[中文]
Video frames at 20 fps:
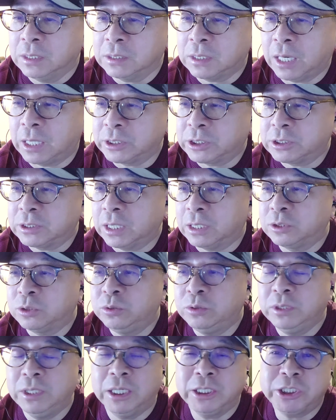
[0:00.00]
他是在
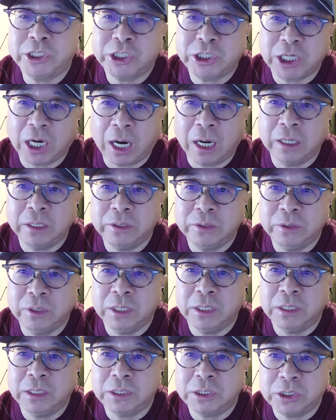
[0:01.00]
去年十二
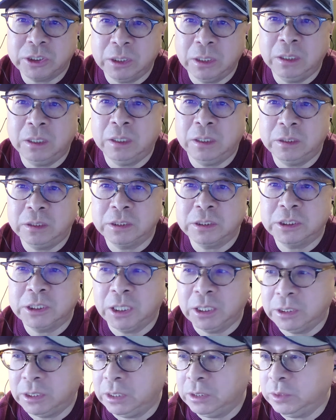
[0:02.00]
月的时候
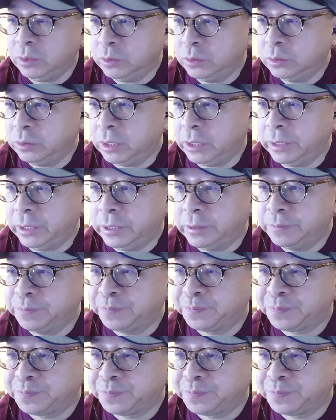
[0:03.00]
承认有罪的，